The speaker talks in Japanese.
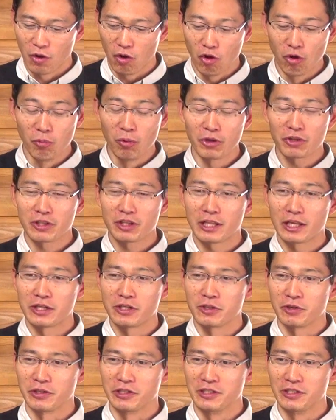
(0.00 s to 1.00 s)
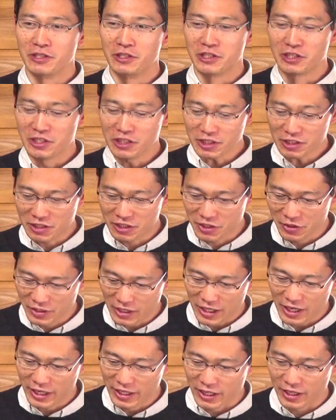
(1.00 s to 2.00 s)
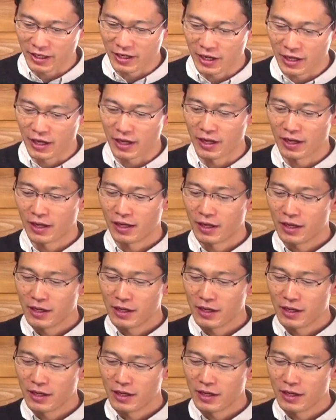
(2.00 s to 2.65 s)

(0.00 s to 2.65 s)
思ってるよりずっと長いから